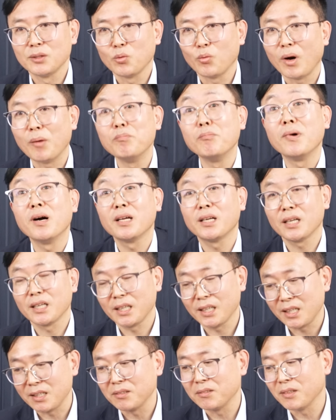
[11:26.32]

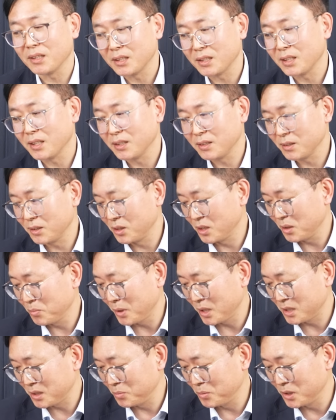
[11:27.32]
완만하게 갈 것 같다. 이렇게
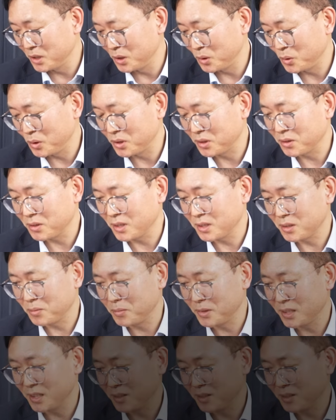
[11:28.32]
말씀을 드릴 수 있을 것 같습니다.